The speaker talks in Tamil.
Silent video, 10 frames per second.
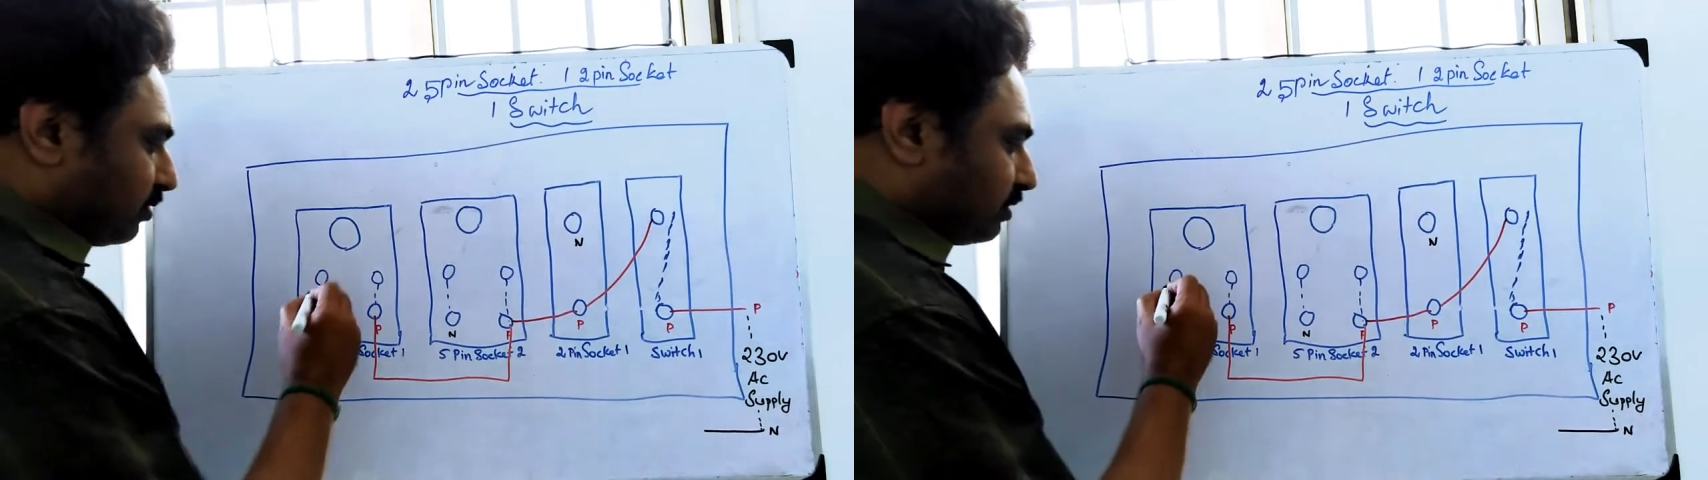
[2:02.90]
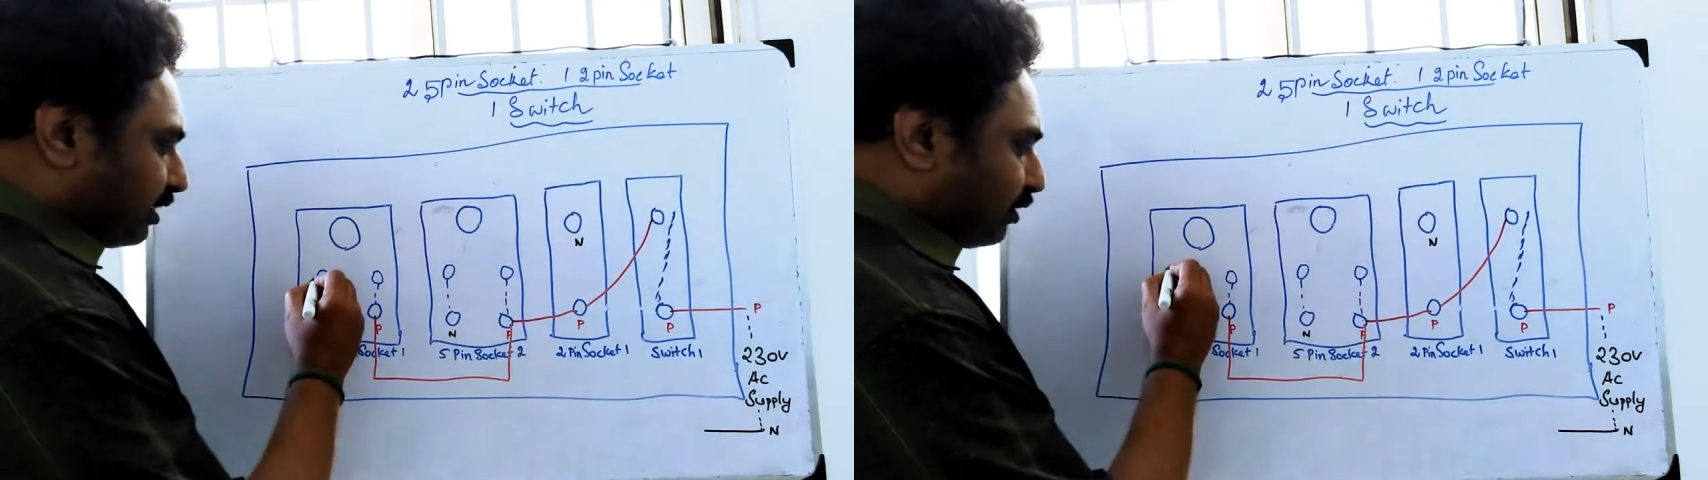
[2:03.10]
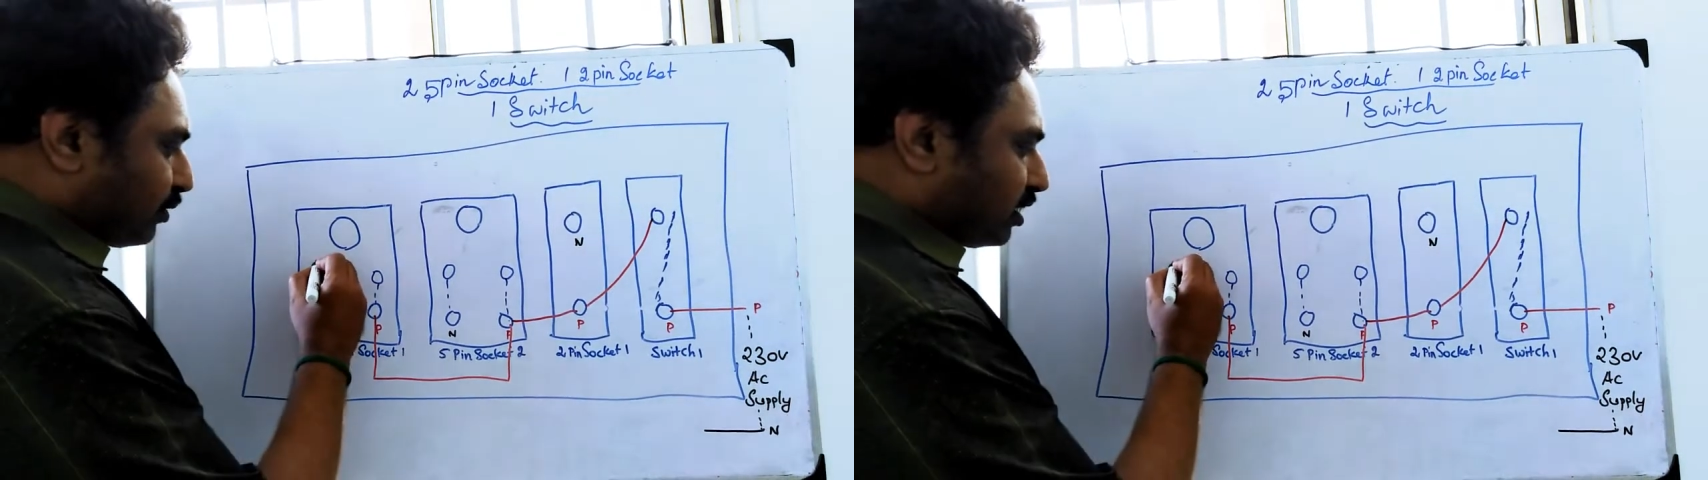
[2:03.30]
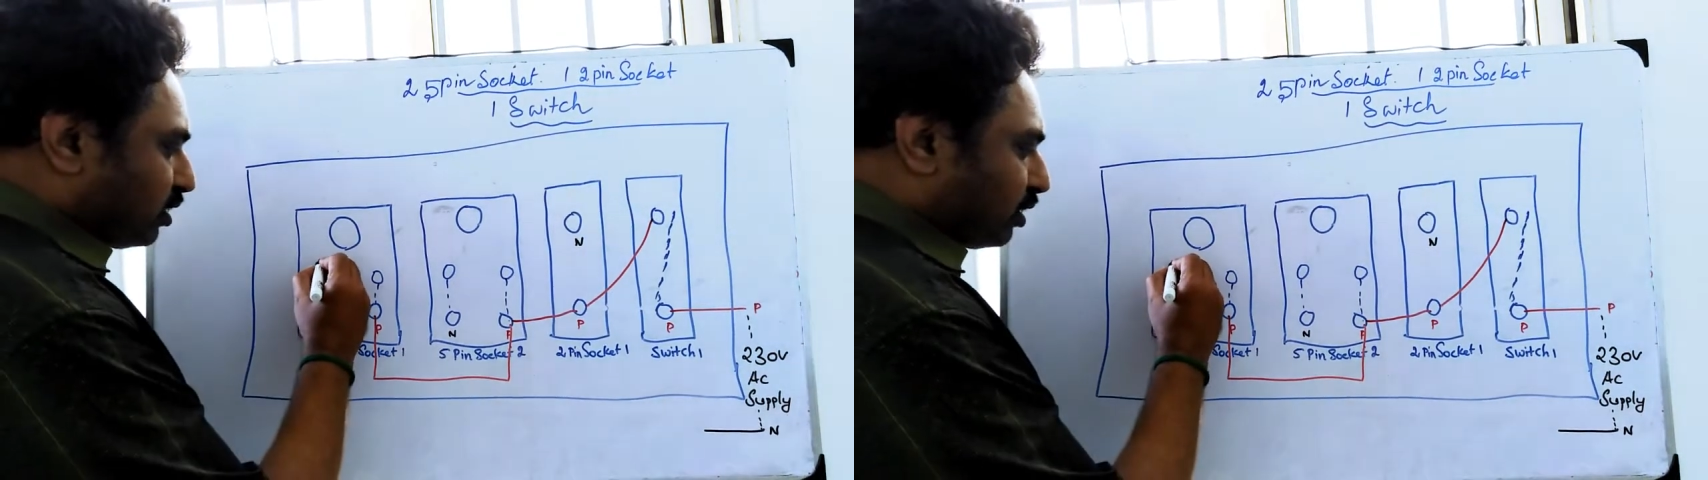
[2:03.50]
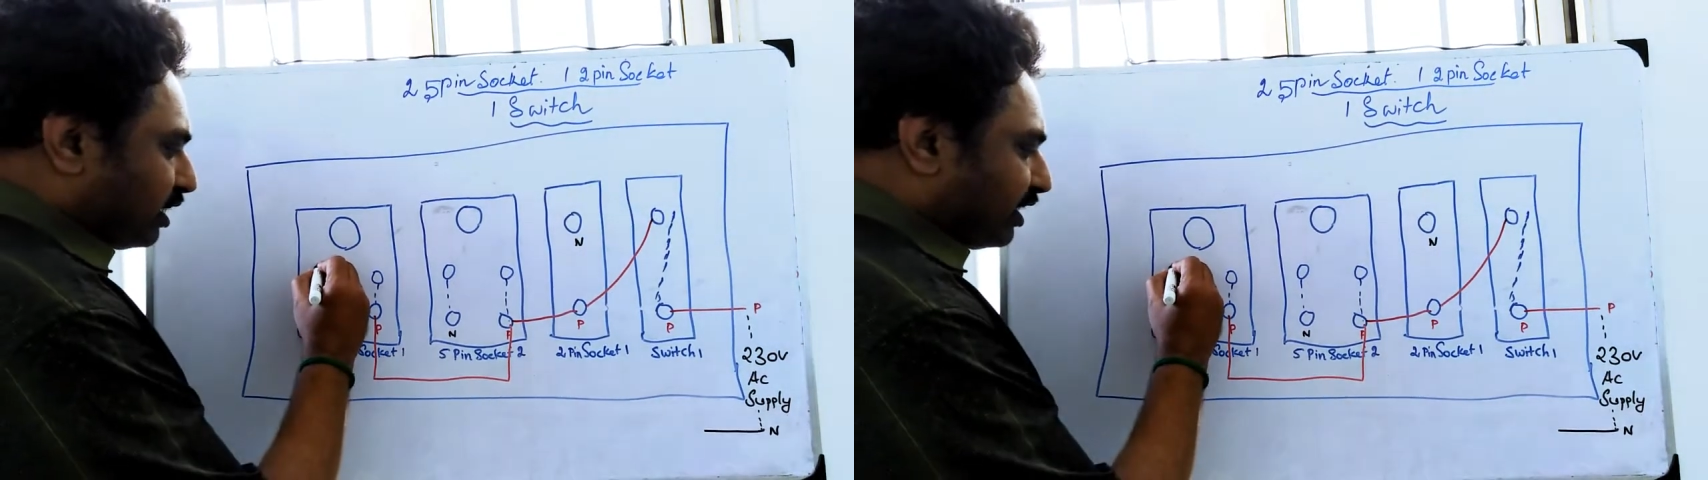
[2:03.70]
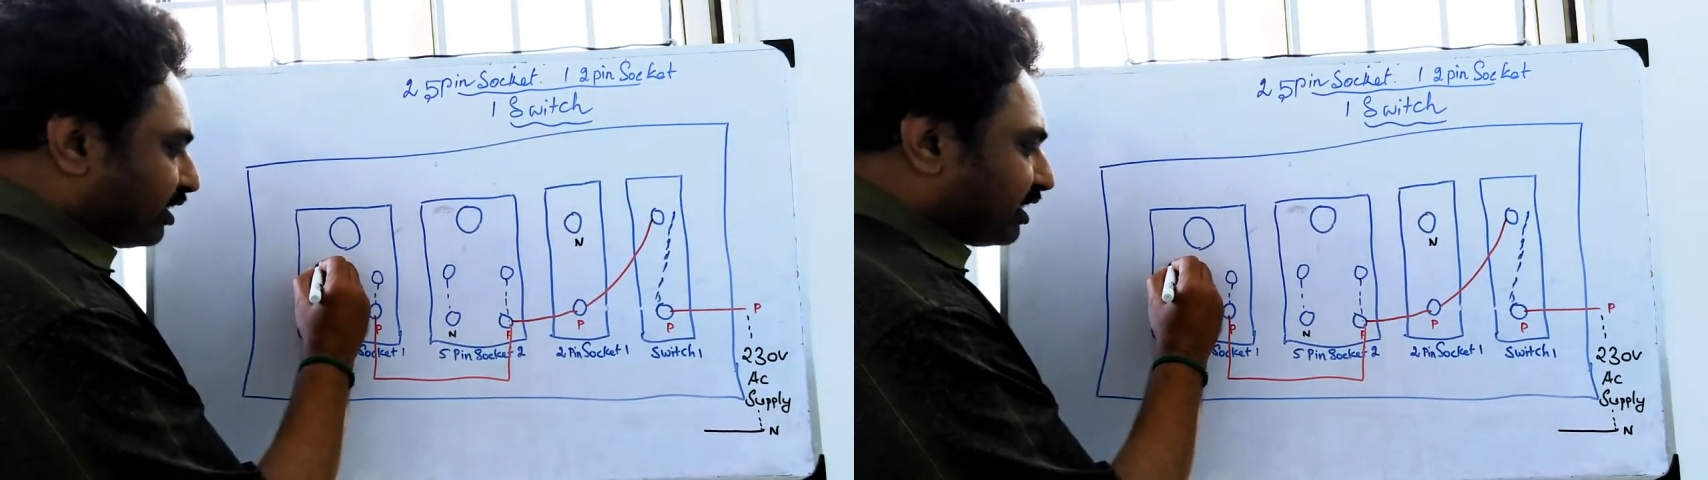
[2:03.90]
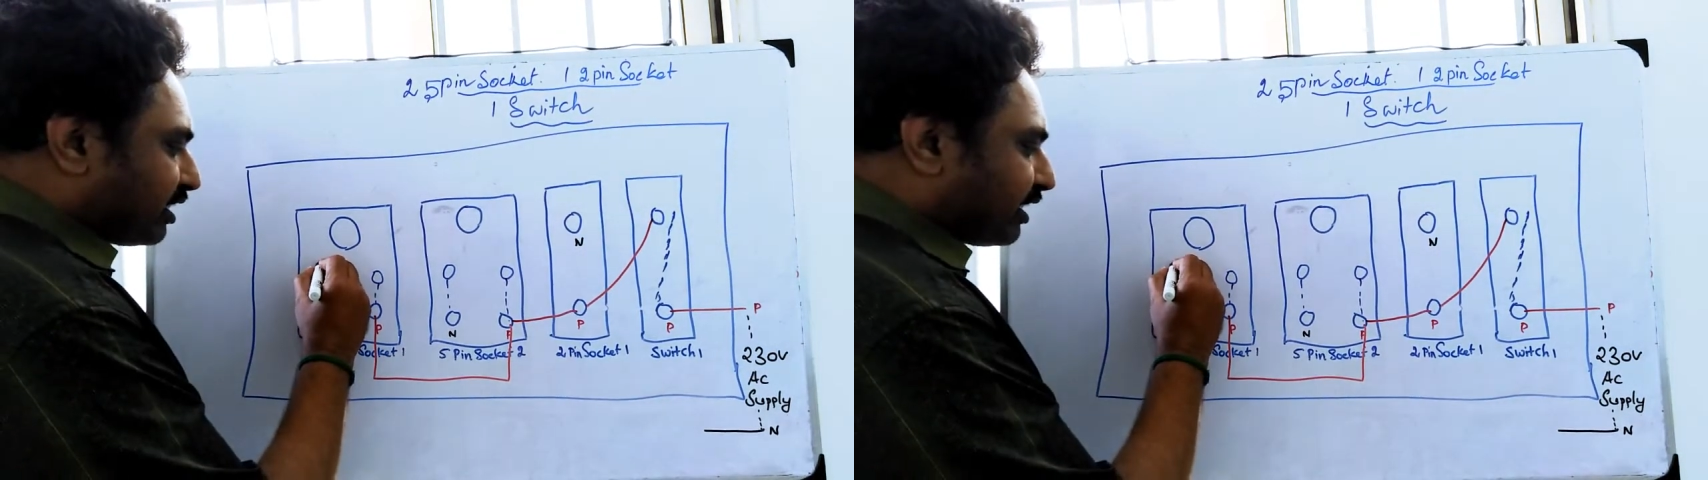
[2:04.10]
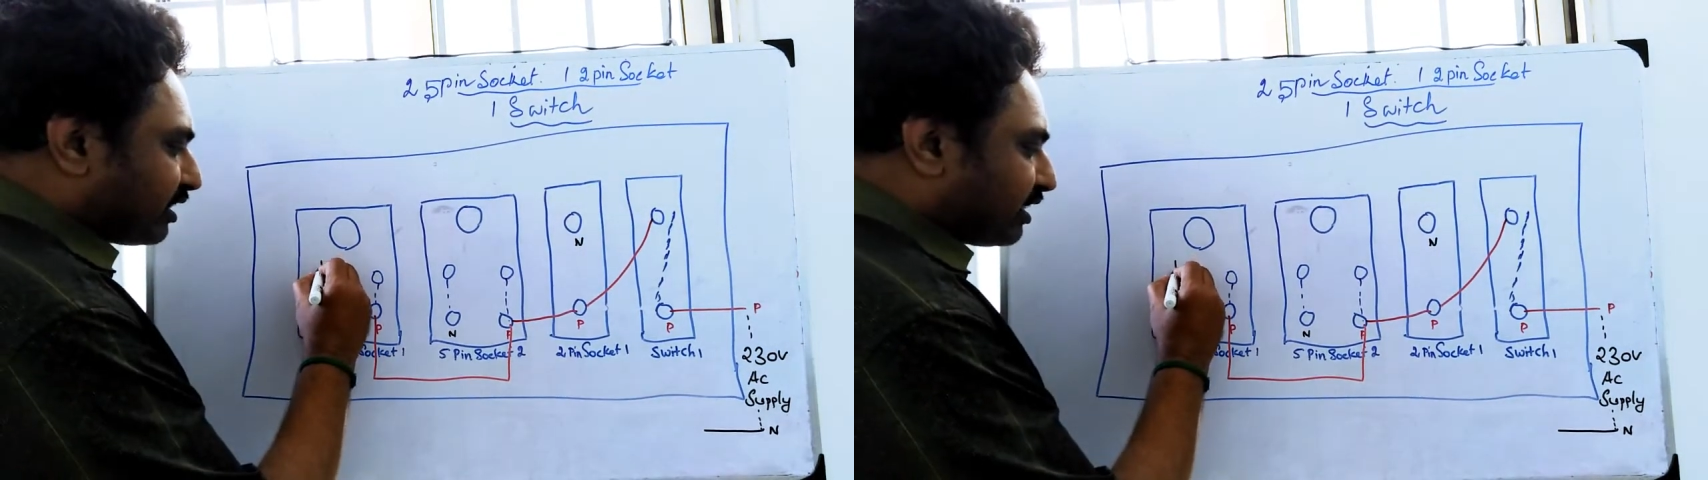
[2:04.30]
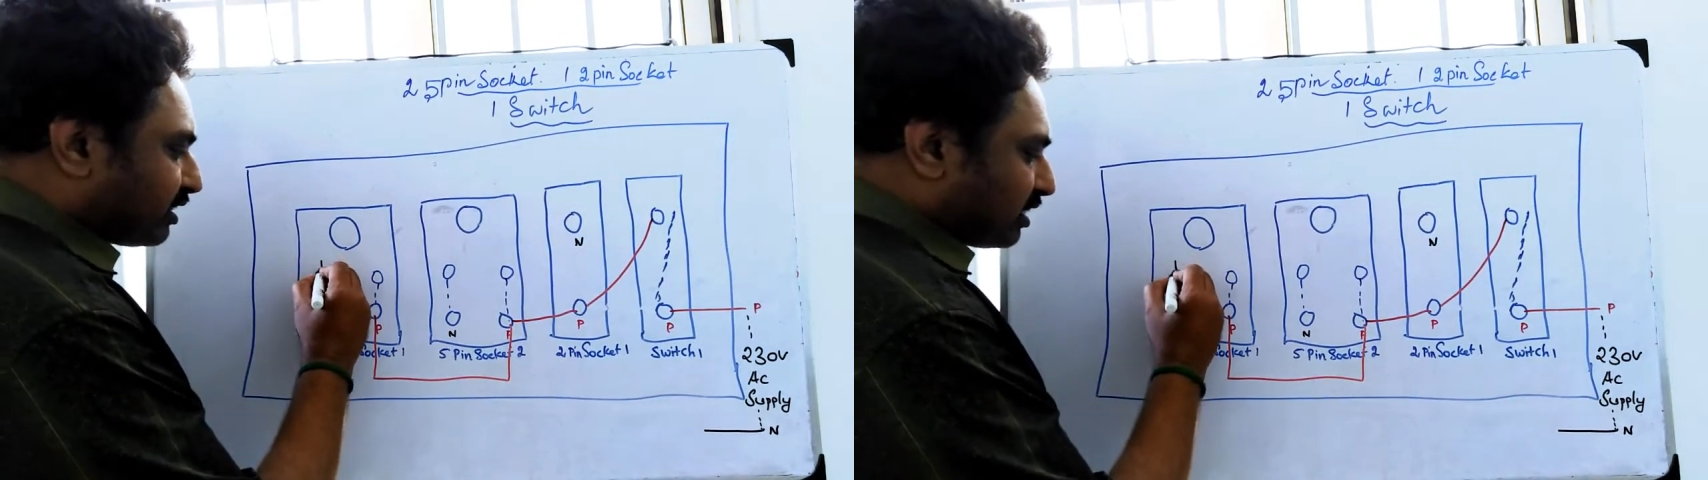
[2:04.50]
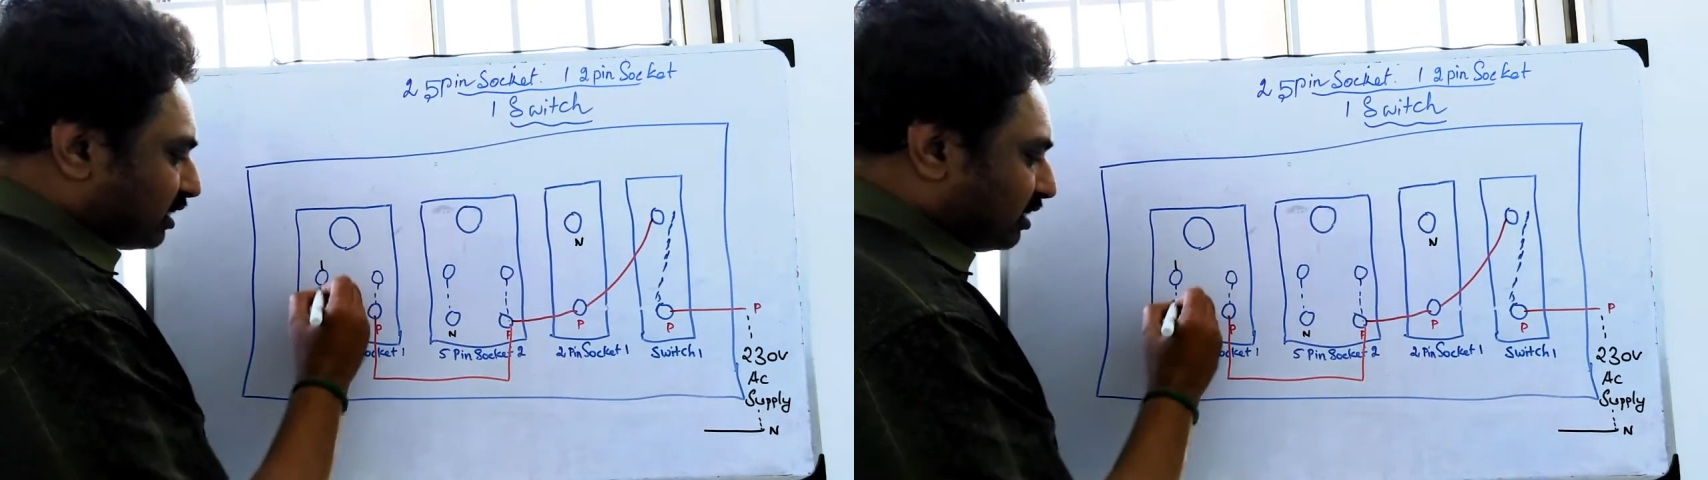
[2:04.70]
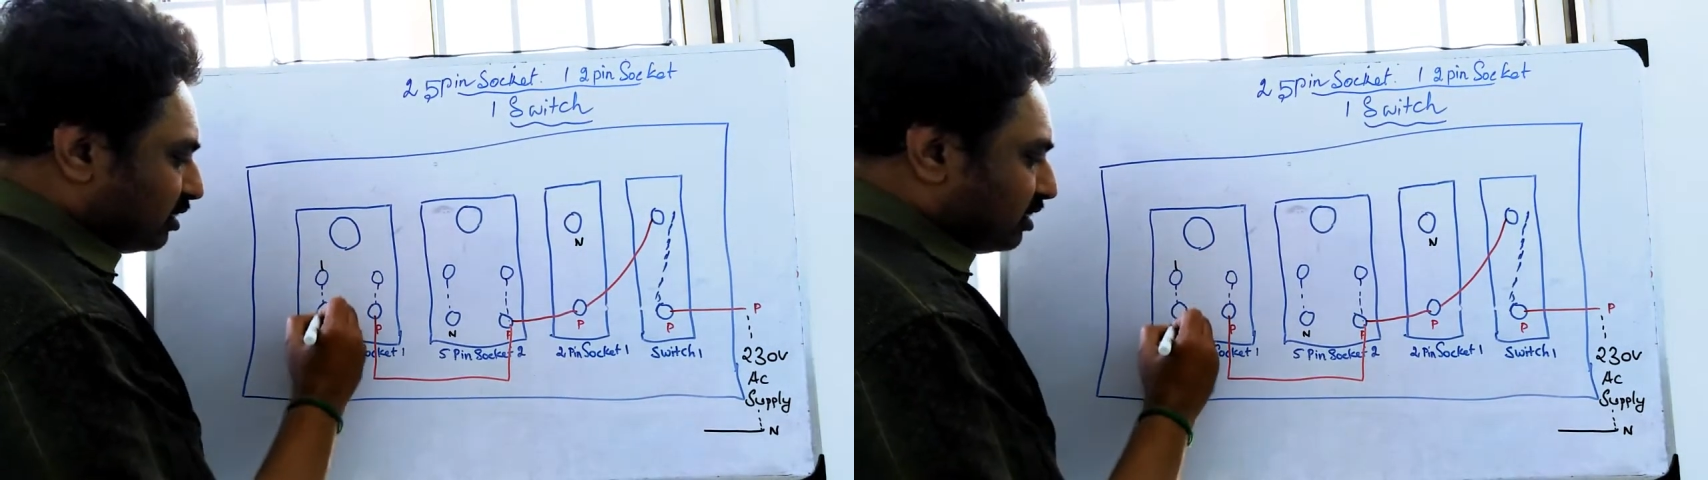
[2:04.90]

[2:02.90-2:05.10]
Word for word: இந்த நியூட்ரலோட லிங்க் இங்கேருந்து எடுத்துக்கிறேன்